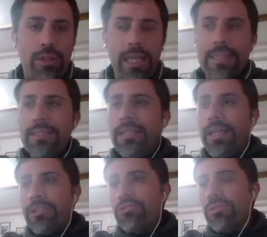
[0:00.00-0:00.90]

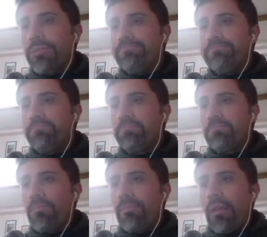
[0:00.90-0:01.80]
dell'anticristo
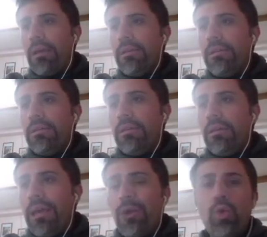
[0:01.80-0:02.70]

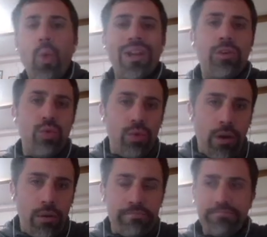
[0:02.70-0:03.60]
è un
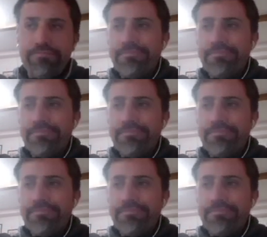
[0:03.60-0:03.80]
qualcuno